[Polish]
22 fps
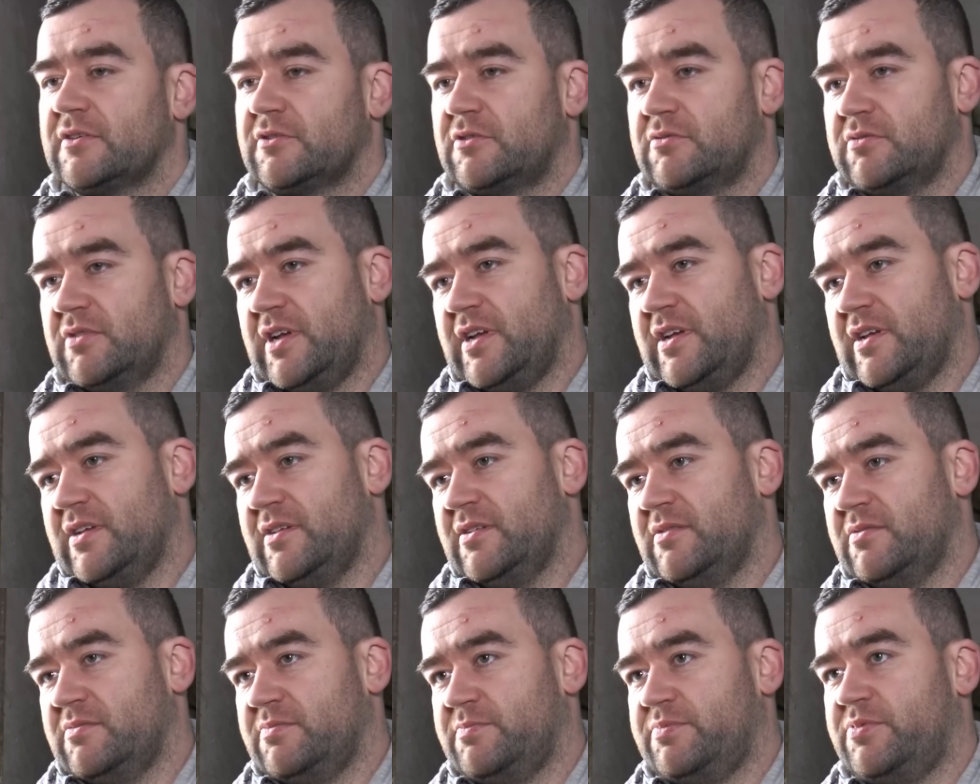które
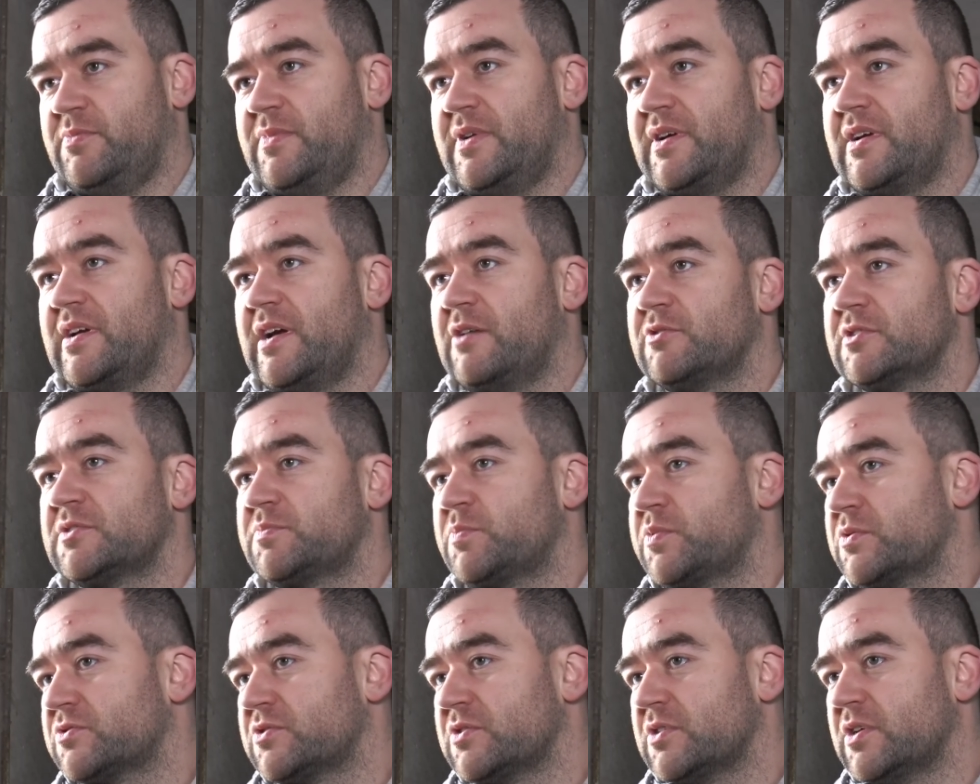pomagały
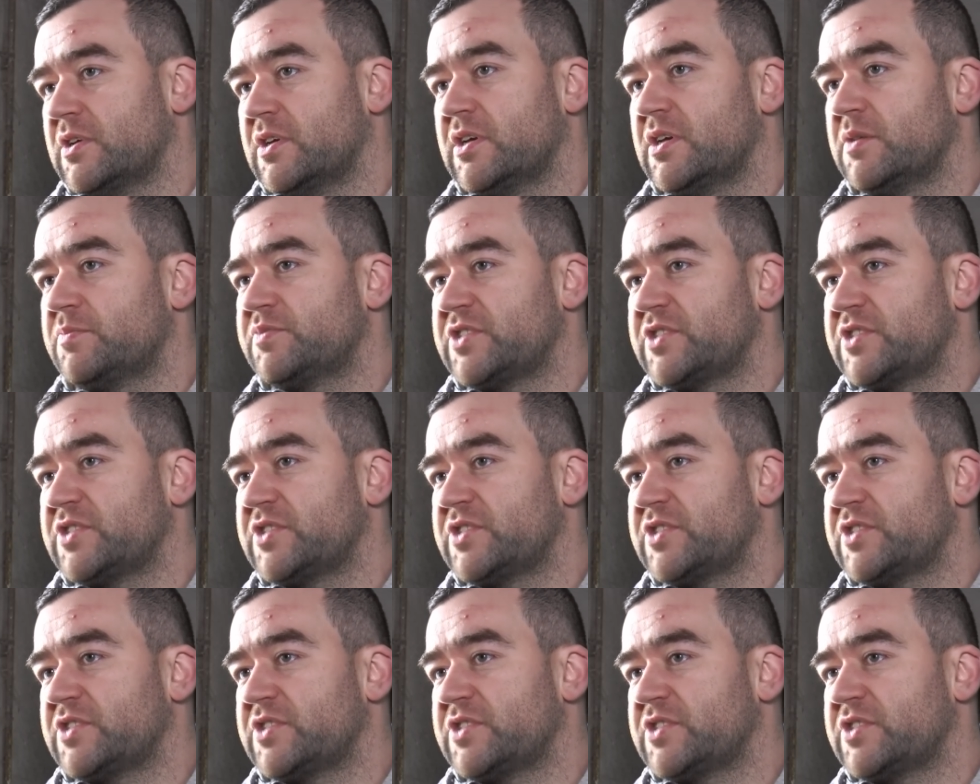y,